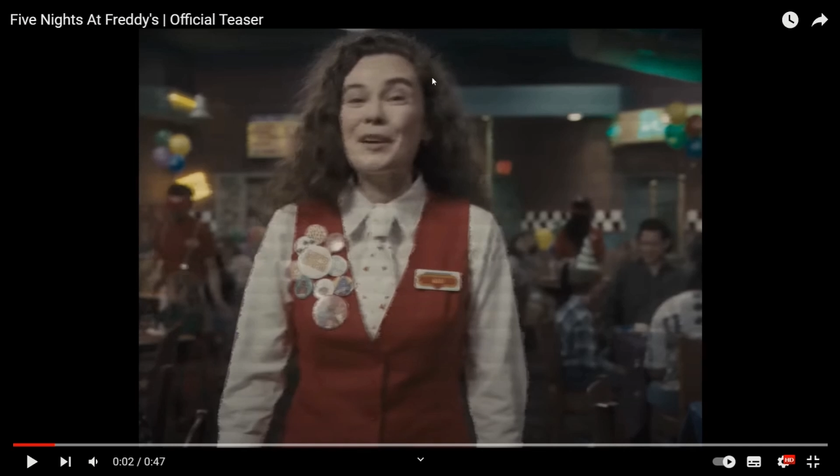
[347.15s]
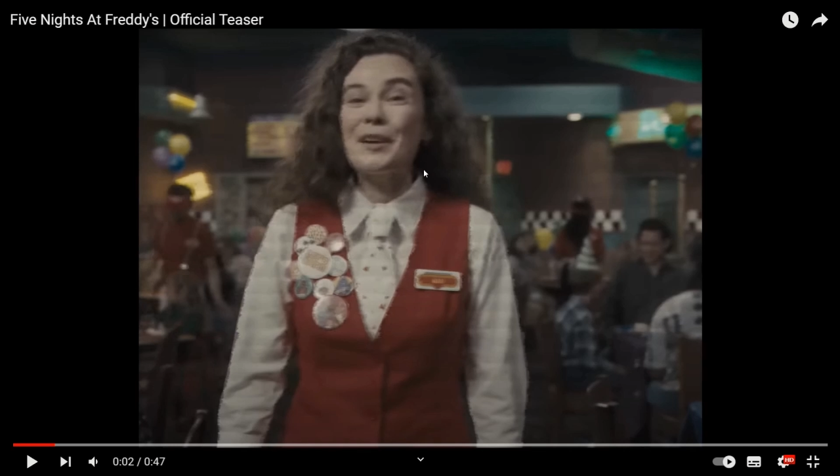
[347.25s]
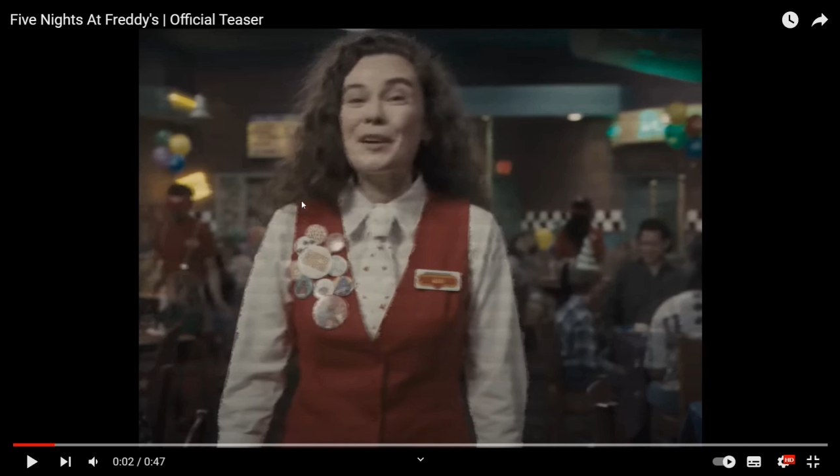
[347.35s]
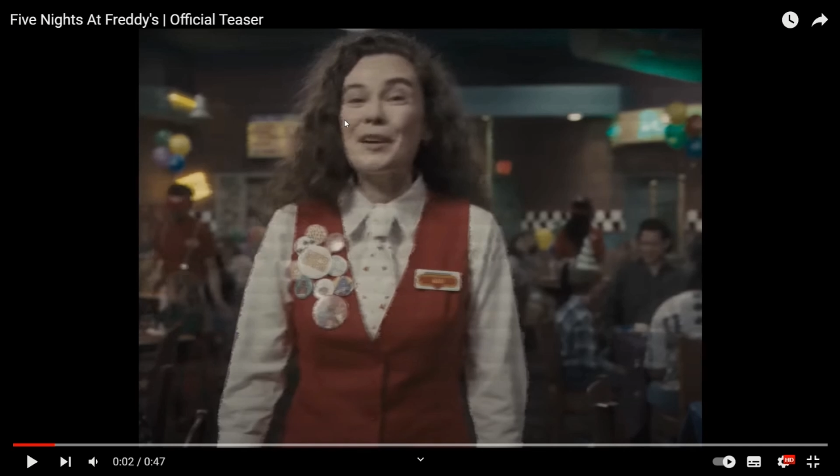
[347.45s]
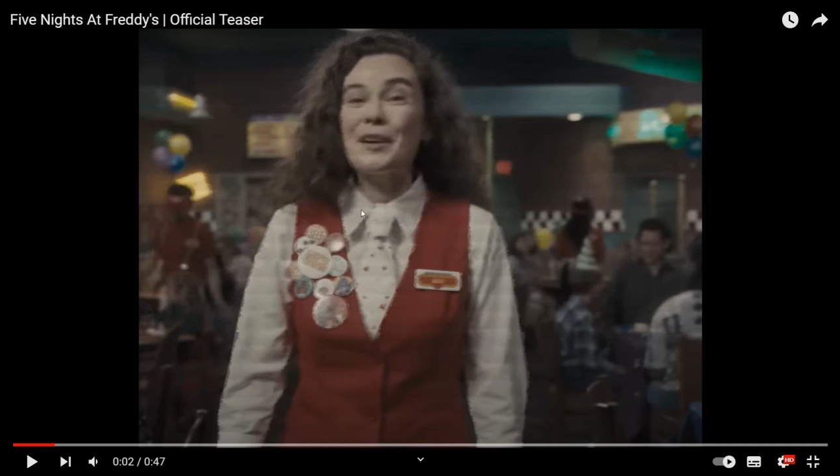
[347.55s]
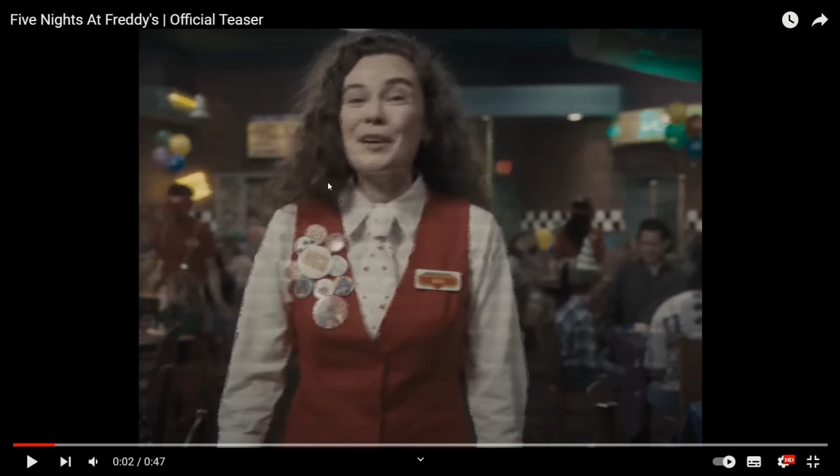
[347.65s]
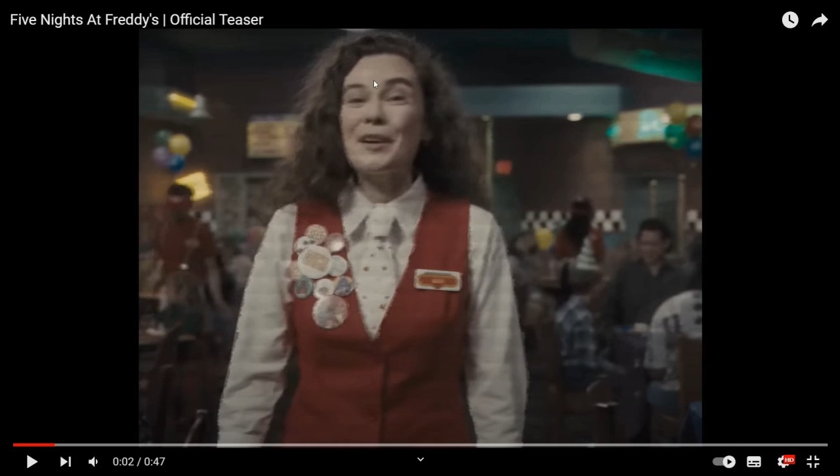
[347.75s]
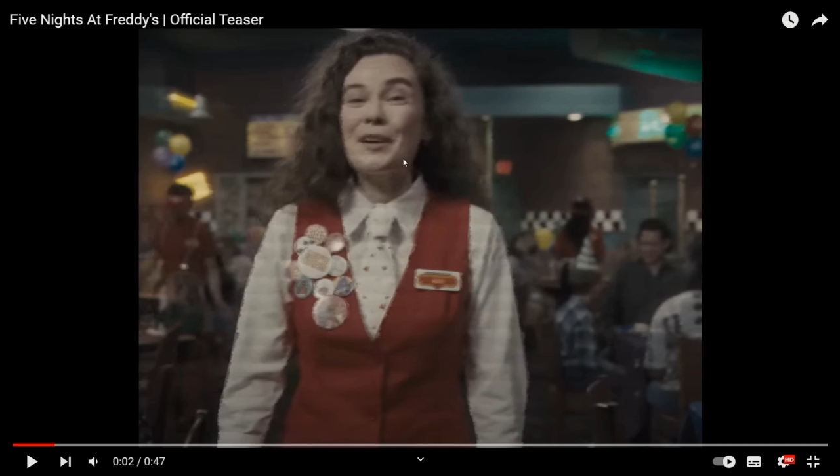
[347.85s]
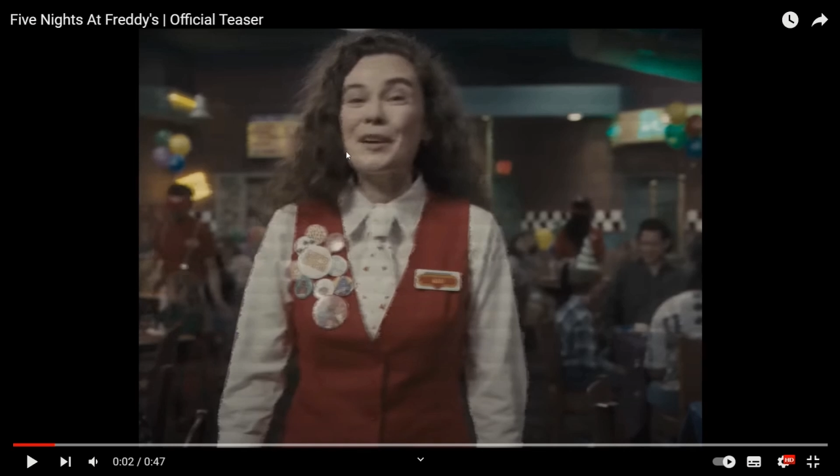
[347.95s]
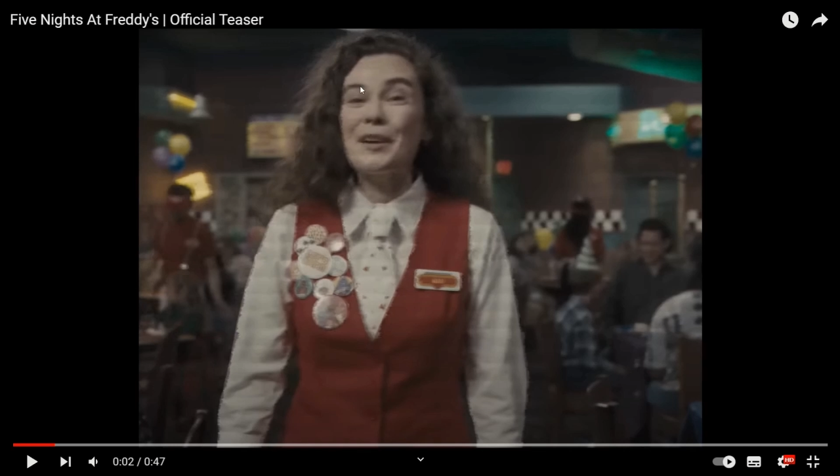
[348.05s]
Mm,
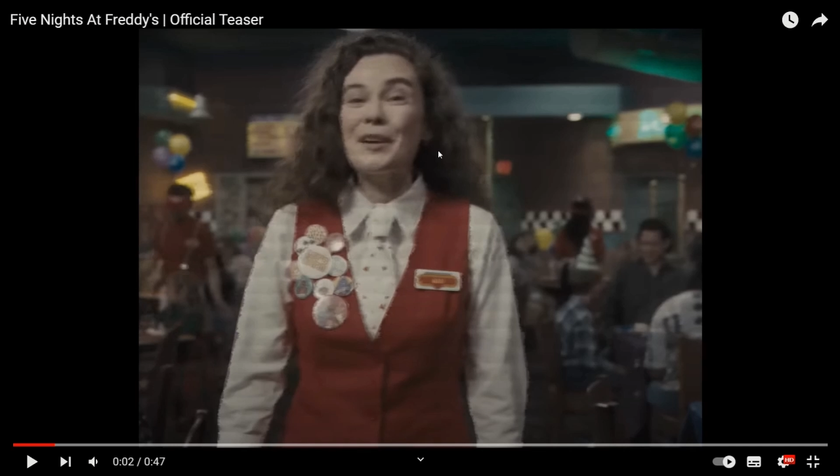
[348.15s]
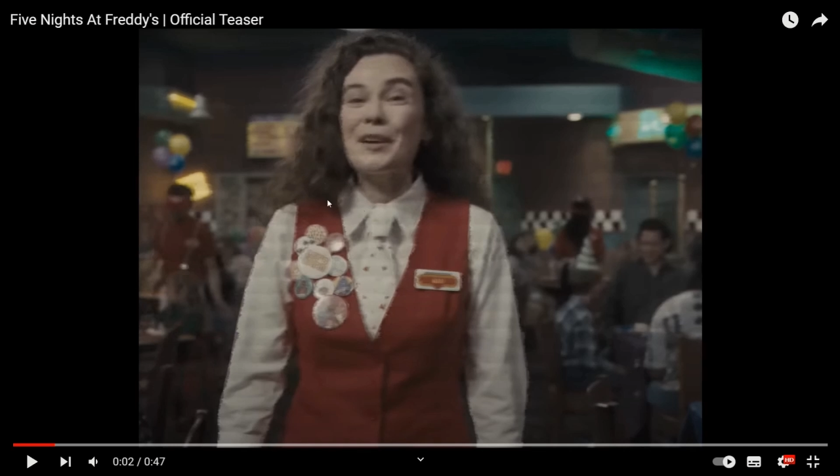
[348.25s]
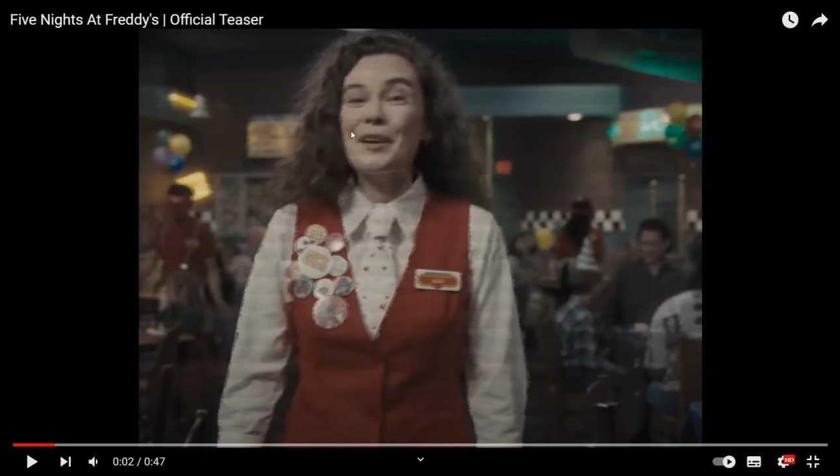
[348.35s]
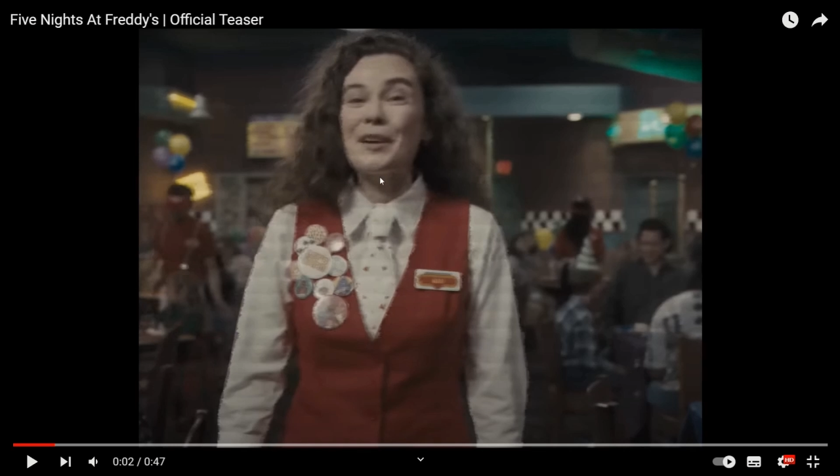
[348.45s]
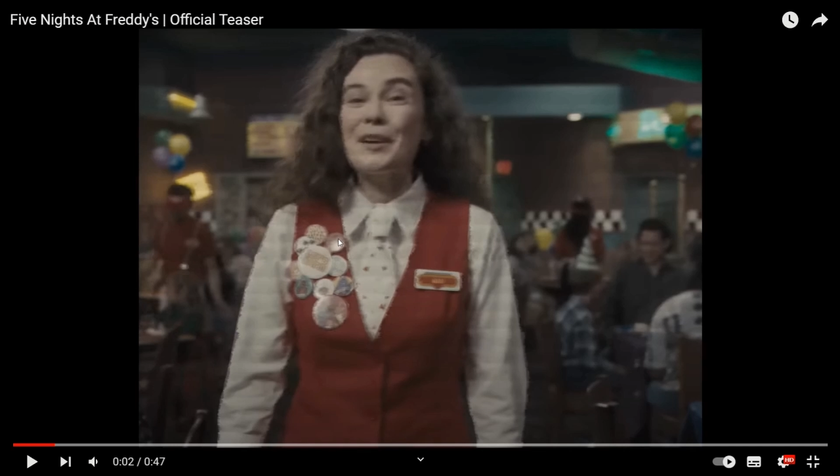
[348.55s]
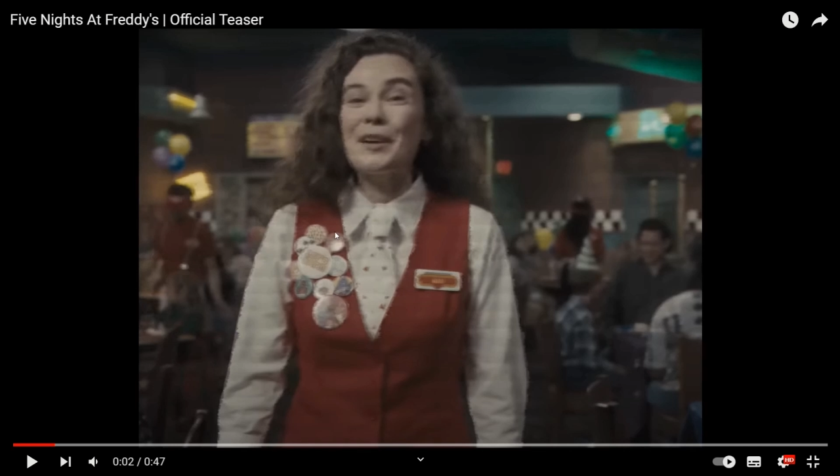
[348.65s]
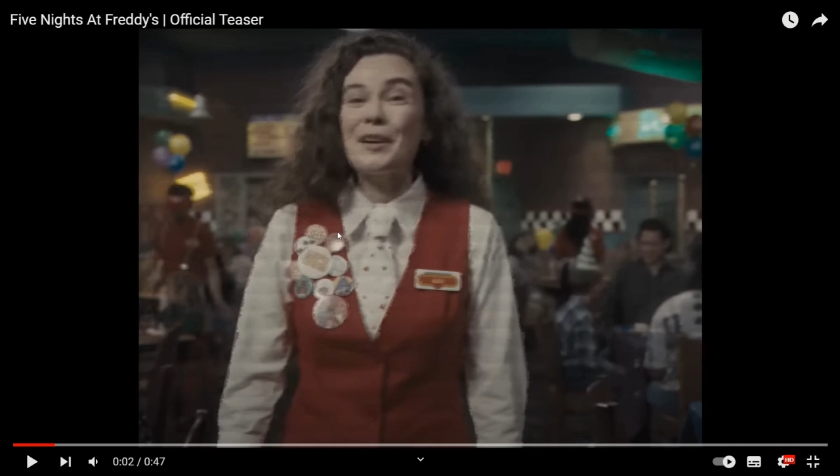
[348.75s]
zastępstwo za Fungaja.